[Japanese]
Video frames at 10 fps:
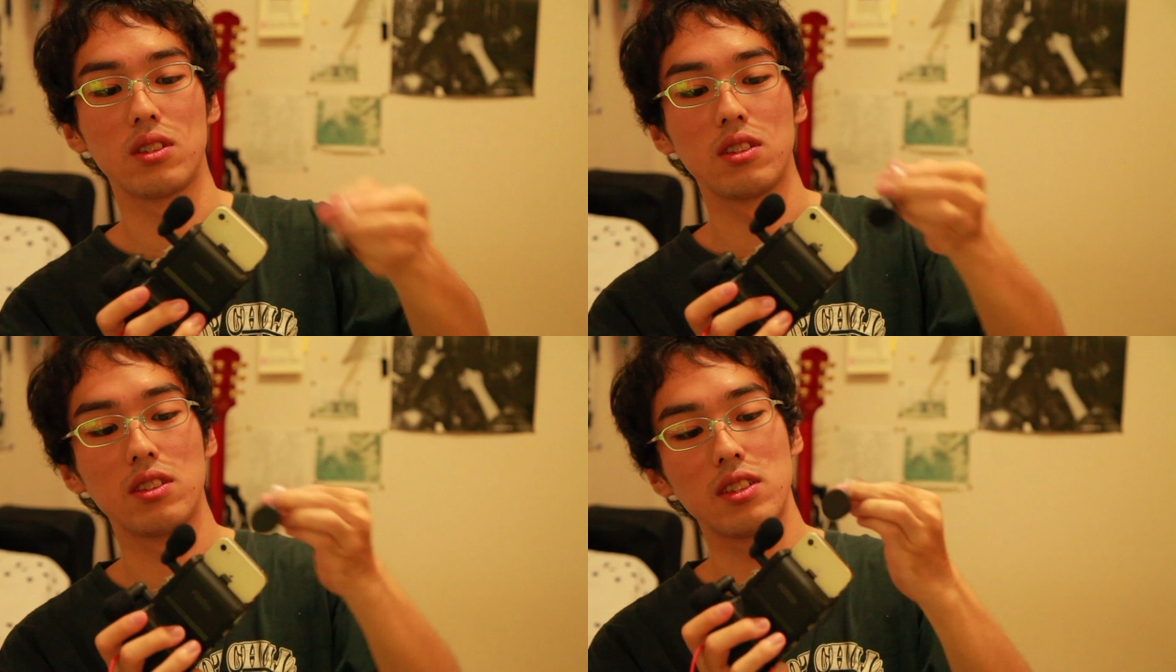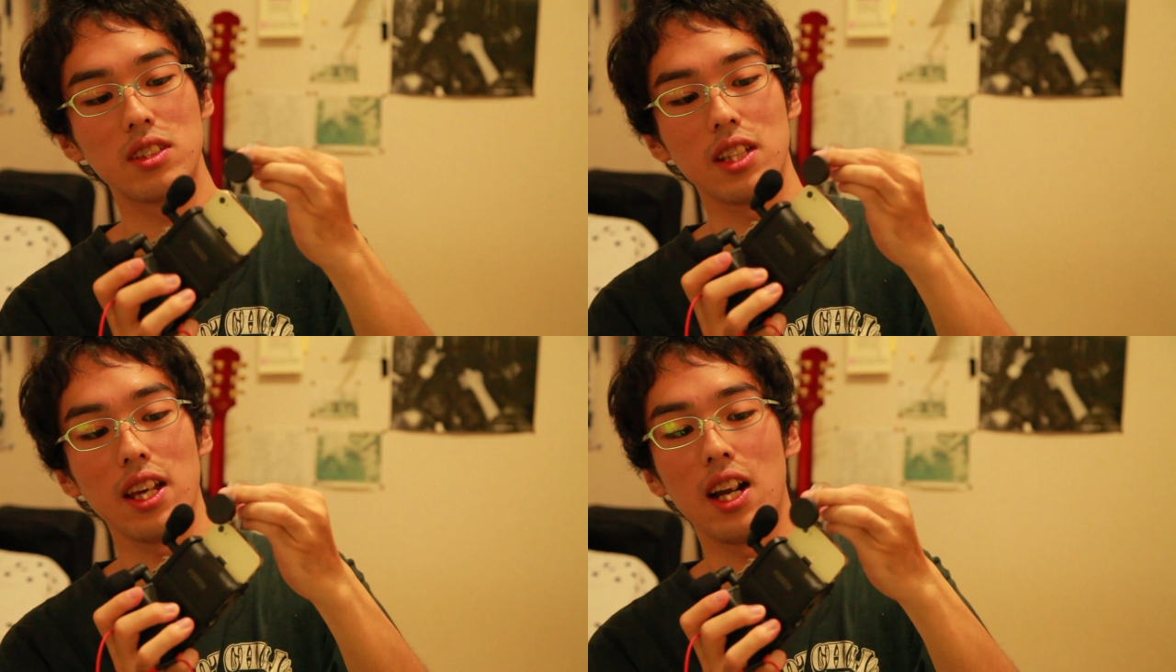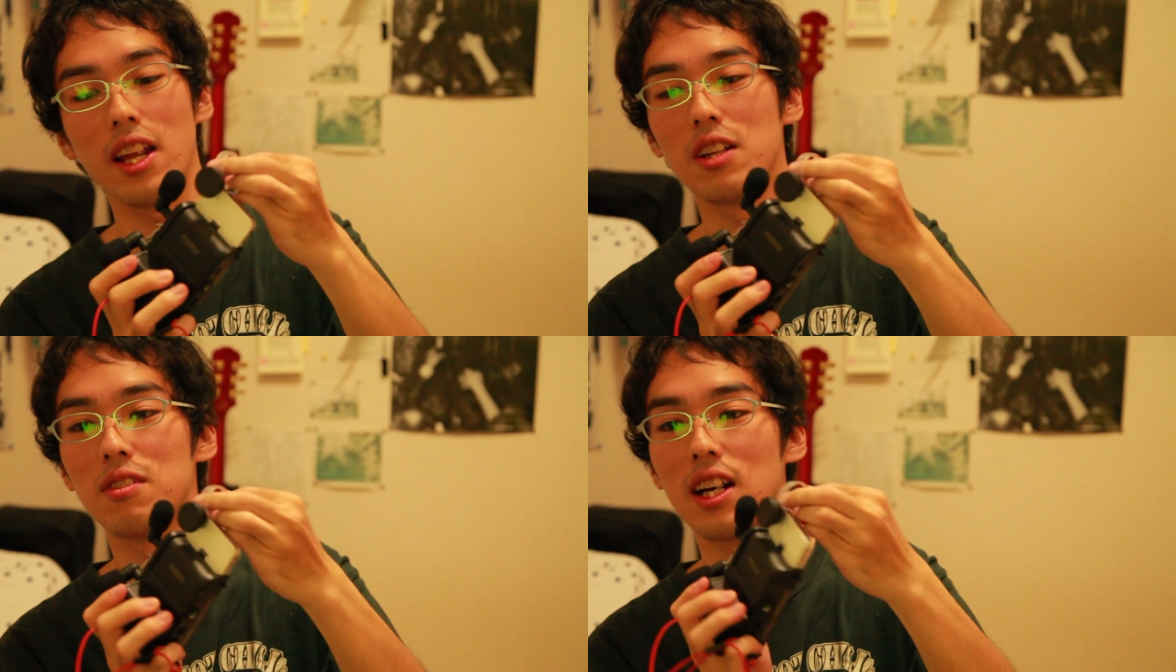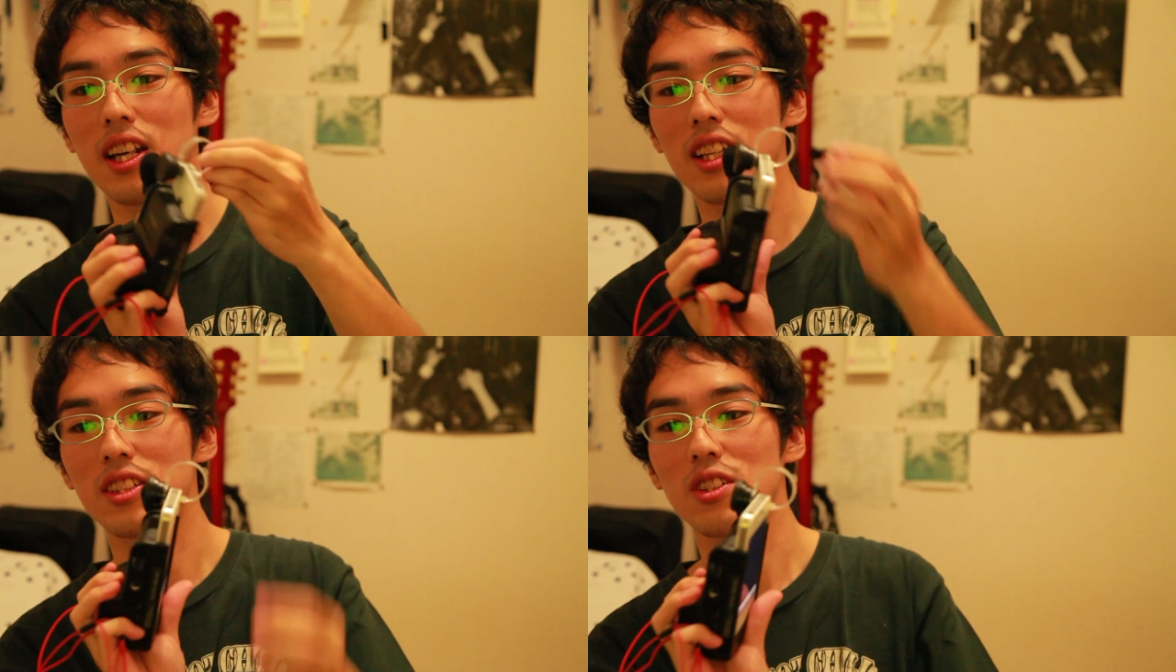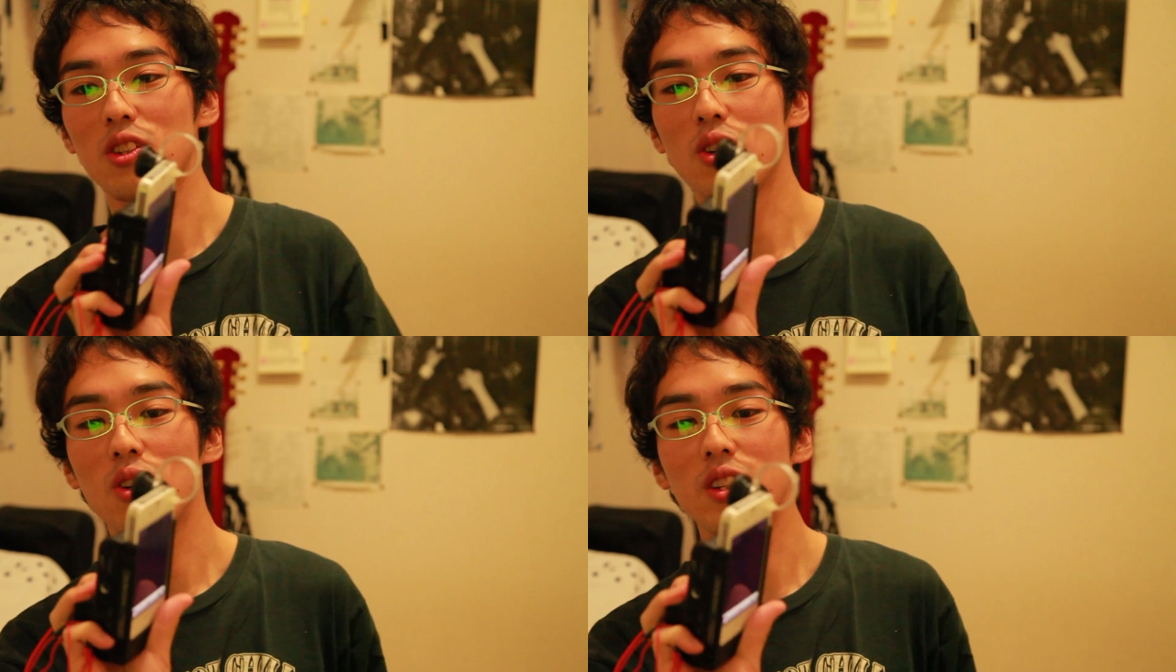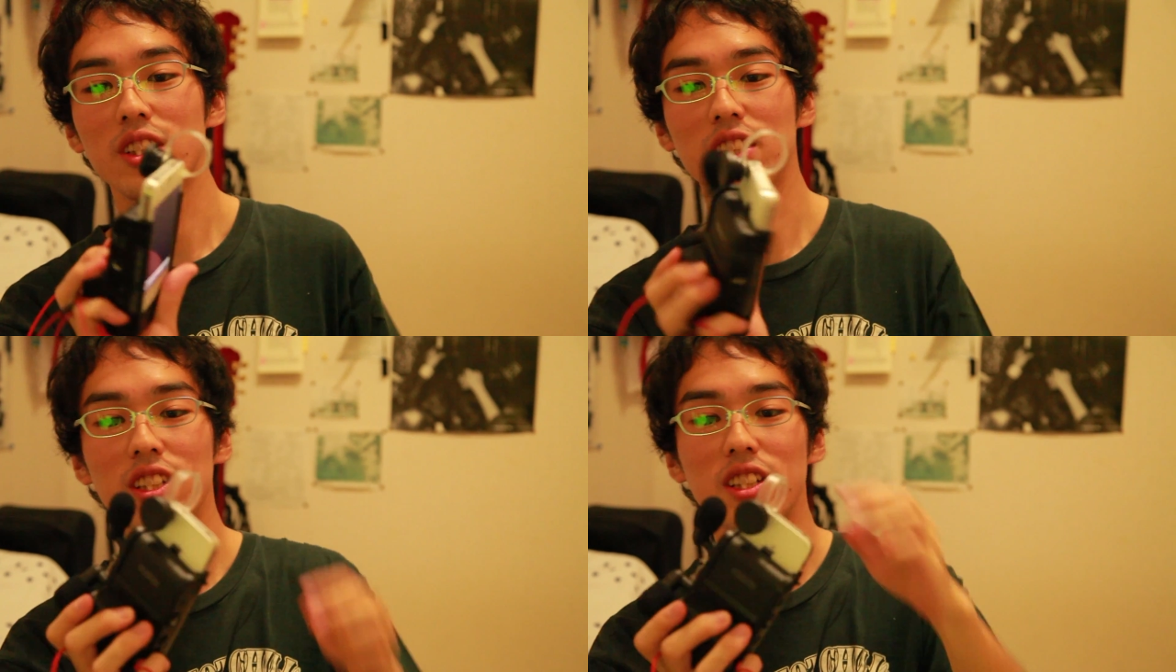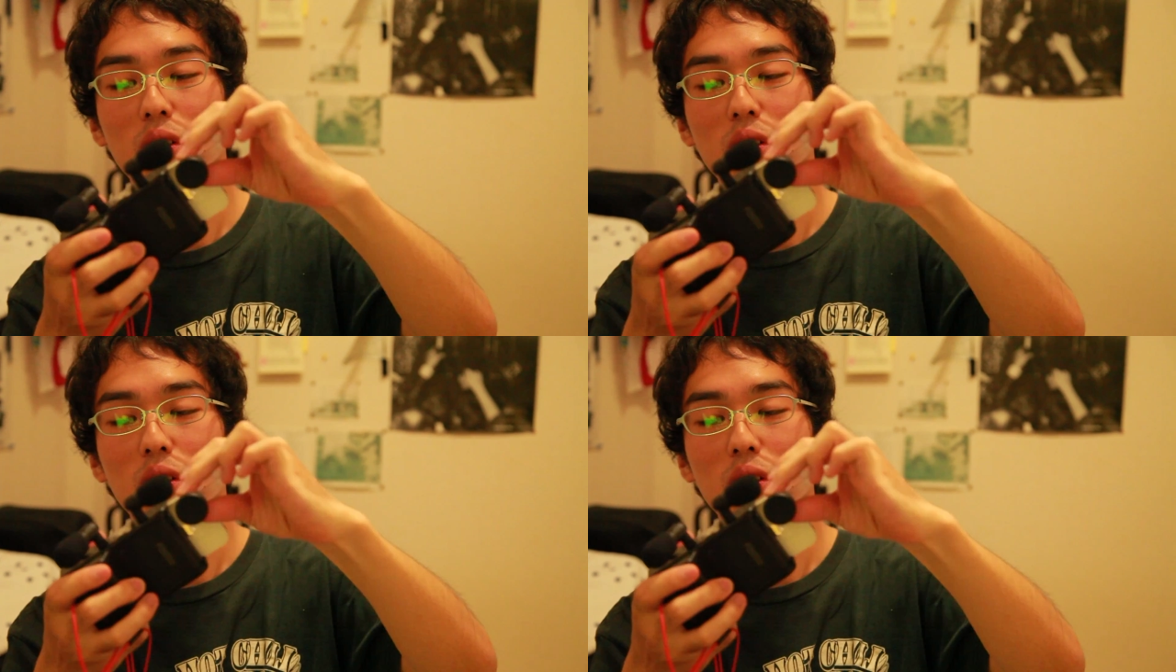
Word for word: くっつけられるわけですよこういう